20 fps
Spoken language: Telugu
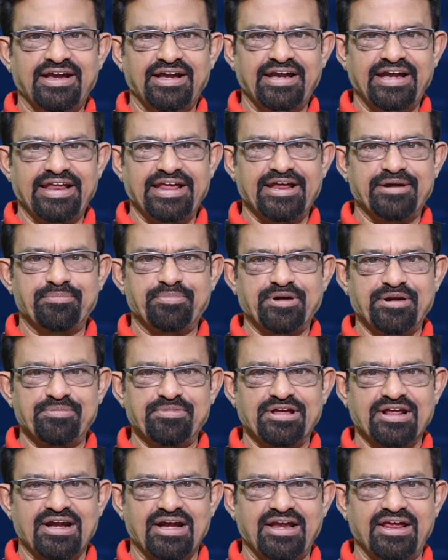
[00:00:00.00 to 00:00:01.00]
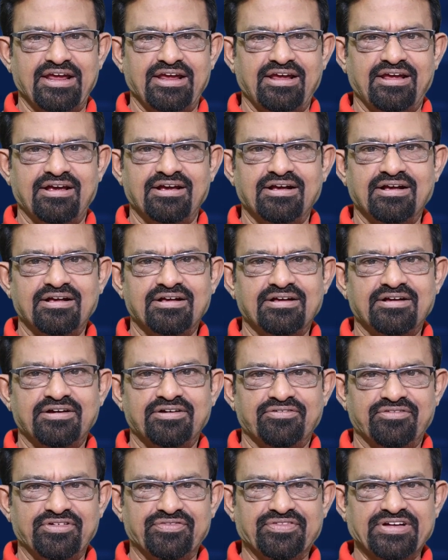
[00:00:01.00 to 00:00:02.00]
ఇండియన్ ప్రీమియర్ లీగ్
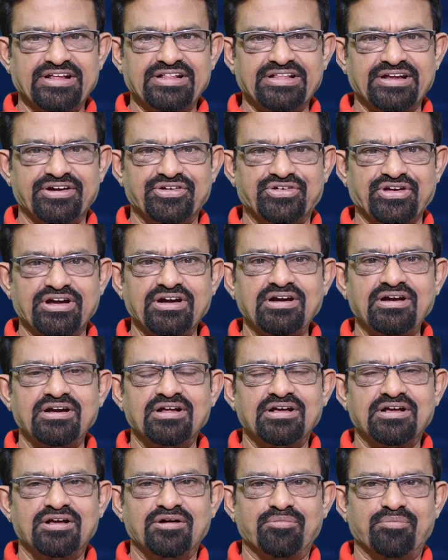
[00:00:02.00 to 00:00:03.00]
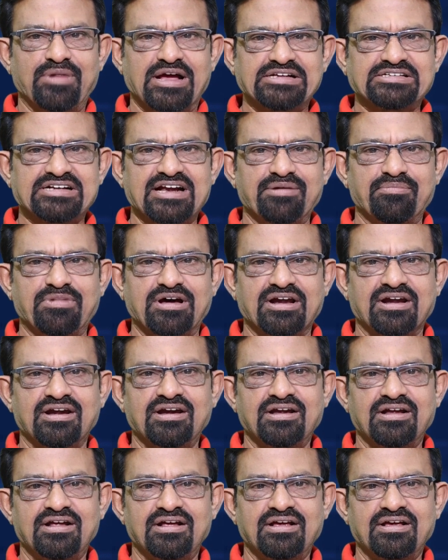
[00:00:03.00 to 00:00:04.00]
ఫిఫ్టీన్త్ ఎడిషన్ మ్యాచ్ నెంబర్
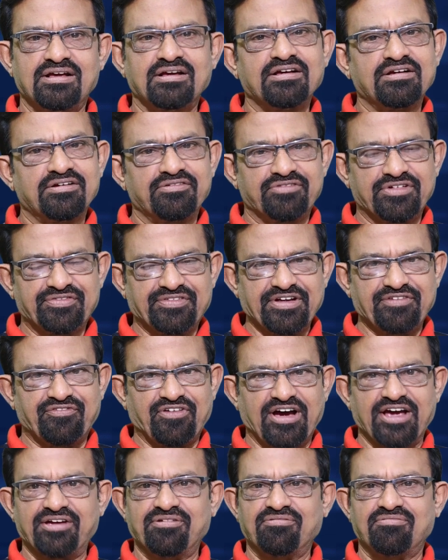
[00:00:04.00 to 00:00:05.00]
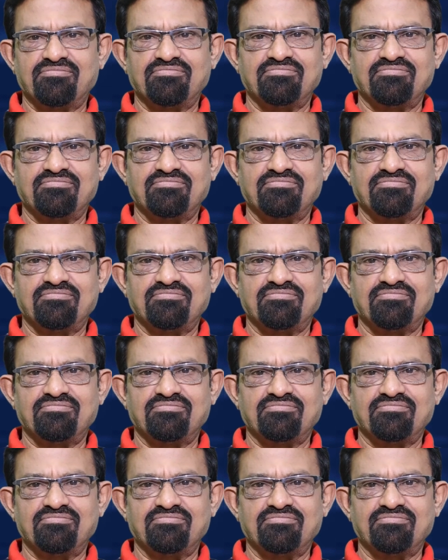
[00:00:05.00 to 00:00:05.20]
ఫిఫ్టీ ఫైవ్